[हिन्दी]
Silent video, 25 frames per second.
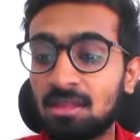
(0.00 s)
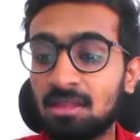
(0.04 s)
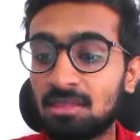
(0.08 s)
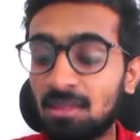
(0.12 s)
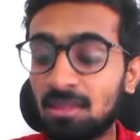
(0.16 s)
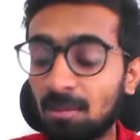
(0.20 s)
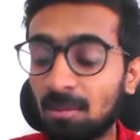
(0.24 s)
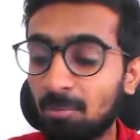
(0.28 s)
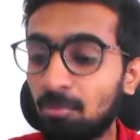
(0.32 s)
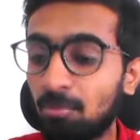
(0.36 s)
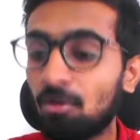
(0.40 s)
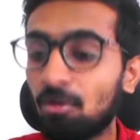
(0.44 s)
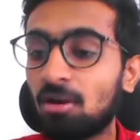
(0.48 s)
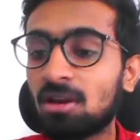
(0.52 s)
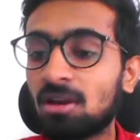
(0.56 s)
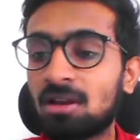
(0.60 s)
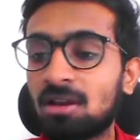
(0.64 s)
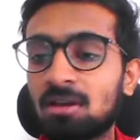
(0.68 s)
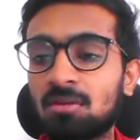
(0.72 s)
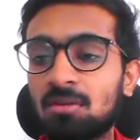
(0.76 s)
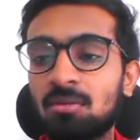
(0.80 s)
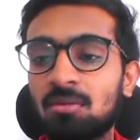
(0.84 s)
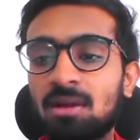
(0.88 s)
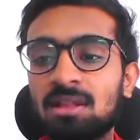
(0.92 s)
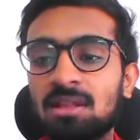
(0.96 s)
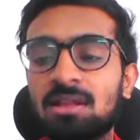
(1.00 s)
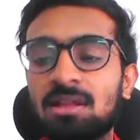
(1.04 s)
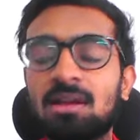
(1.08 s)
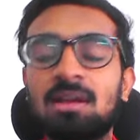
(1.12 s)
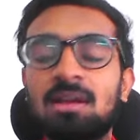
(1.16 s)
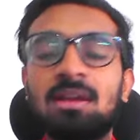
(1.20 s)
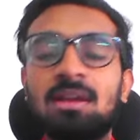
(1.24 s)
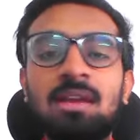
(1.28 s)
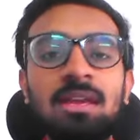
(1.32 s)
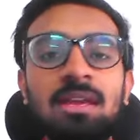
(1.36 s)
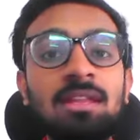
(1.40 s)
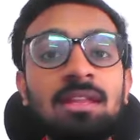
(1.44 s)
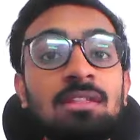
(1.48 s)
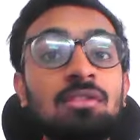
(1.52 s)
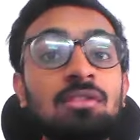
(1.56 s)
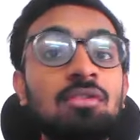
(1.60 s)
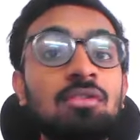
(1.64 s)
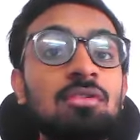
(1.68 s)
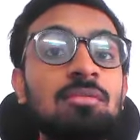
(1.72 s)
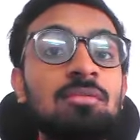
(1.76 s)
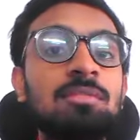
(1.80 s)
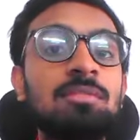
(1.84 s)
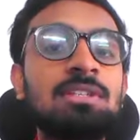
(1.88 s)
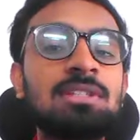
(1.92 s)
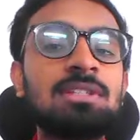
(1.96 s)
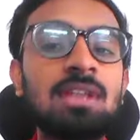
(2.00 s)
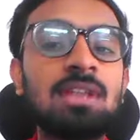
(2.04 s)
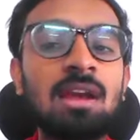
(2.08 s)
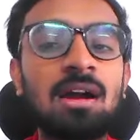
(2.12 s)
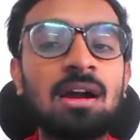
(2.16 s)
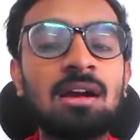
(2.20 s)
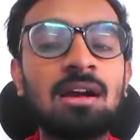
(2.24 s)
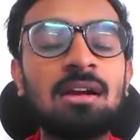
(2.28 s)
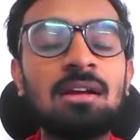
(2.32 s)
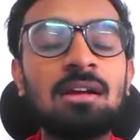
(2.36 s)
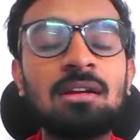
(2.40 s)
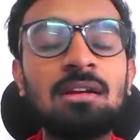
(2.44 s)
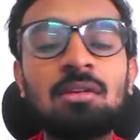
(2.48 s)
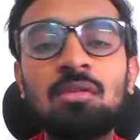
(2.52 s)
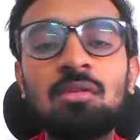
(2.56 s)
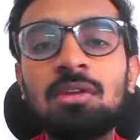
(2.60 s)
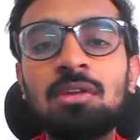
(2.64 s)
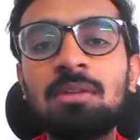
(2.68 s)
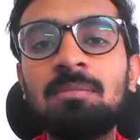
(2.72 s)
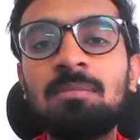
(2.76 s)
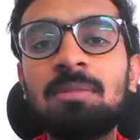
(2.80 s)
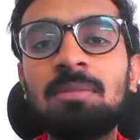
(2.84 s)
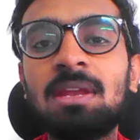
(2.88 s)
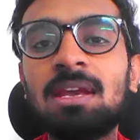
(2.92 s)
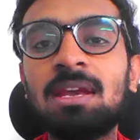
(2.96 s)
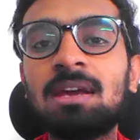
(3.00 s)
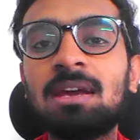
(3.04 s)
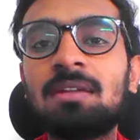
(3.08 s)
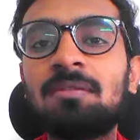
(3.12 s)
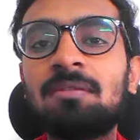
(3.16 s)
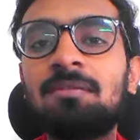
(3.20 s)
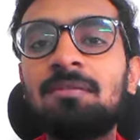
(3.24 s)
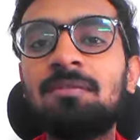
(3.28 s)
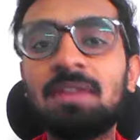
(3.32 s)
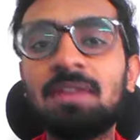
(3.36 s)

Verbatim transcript: नेपो और करुआना इन दोनों में से अगर कोई प्लेयर